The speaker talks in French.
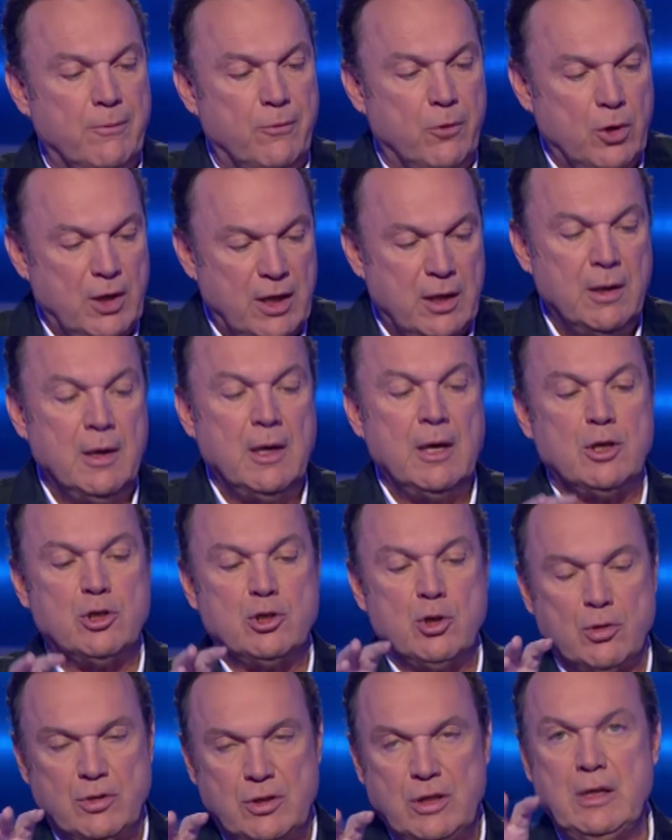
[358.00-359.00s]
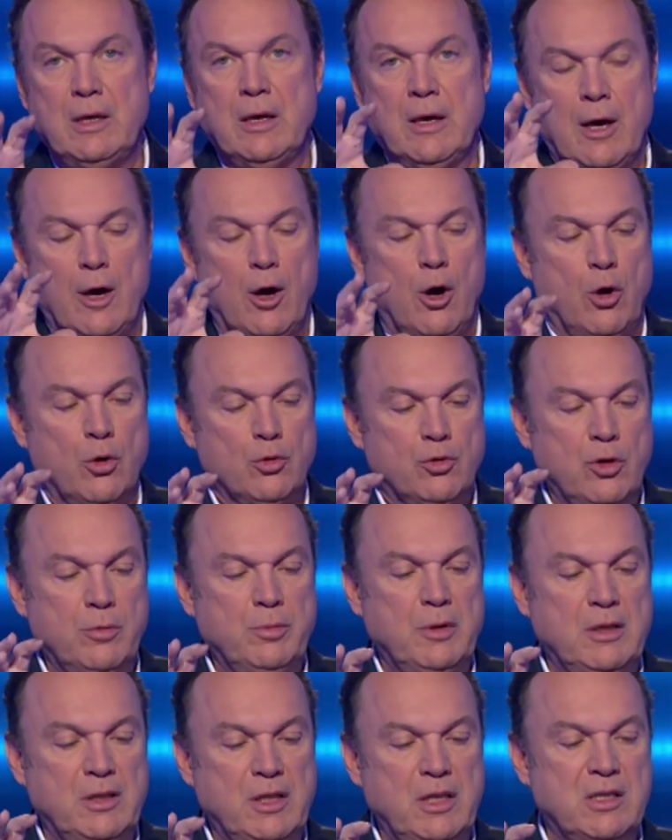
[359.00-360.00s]
volet, sorti en
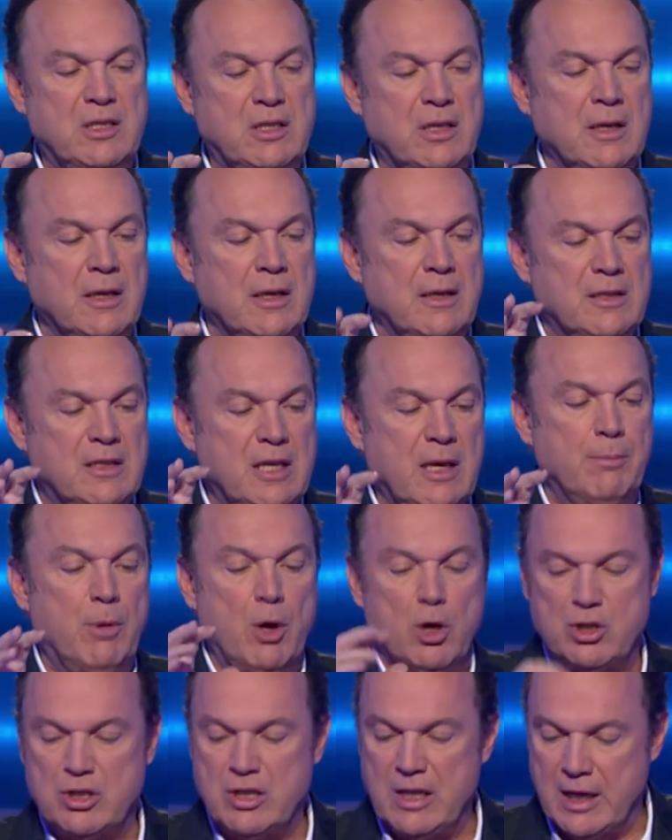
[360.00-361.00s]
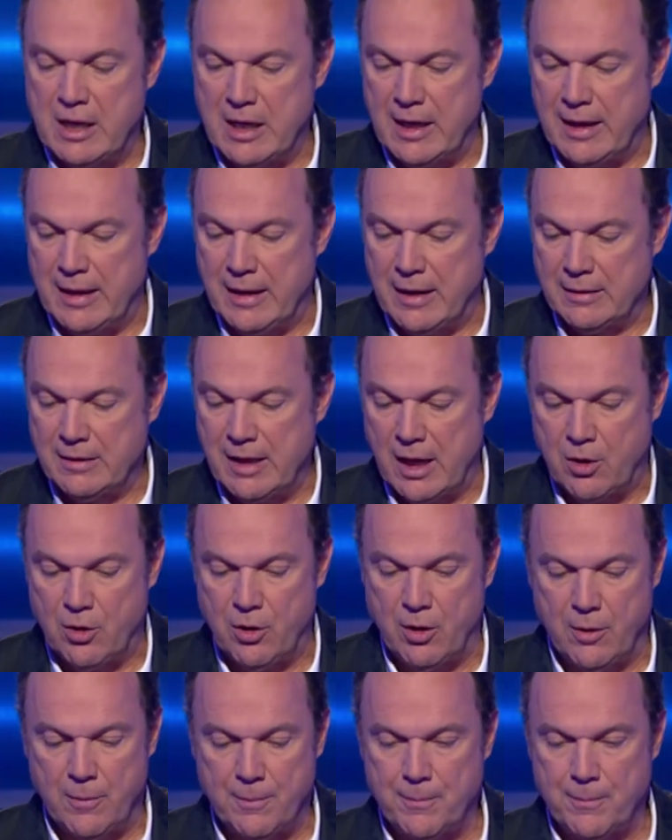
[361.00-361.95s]
2010. C'est Buzz l'éclair, d'accord.